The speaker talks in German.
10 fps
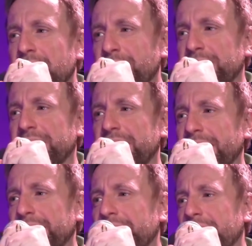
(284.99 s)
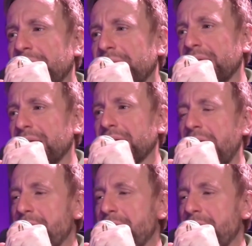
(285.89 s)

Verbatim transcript: Mit deiner äh,